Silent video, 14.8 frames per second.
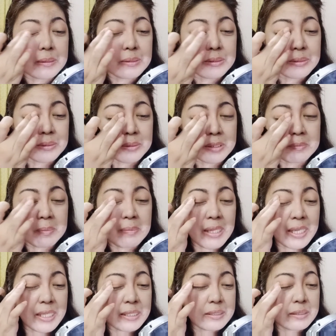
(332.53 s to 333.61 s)
So,
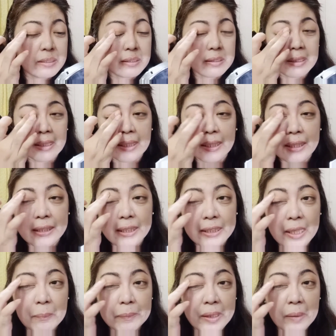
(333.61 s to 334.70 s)
i-blend.
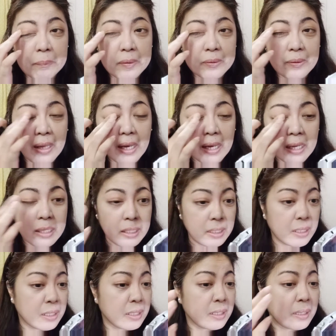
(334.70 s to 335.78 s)
Itatap-tap ko lang.
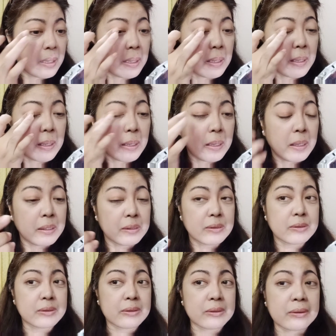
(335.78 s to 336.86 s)

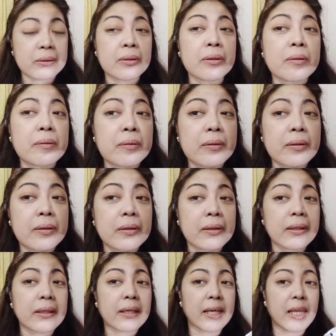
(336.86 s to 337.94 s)
So,
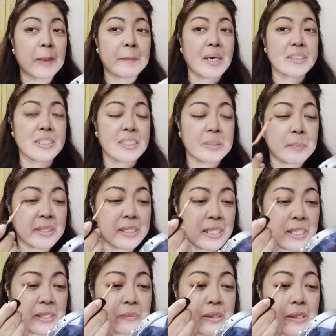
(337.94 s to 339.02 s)
kailangan pa ata natin
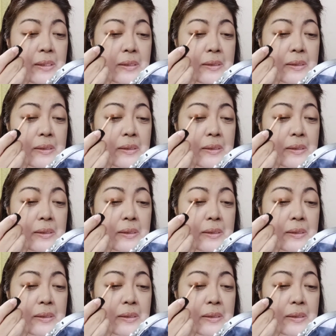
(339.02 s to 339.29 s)
maglagay uli.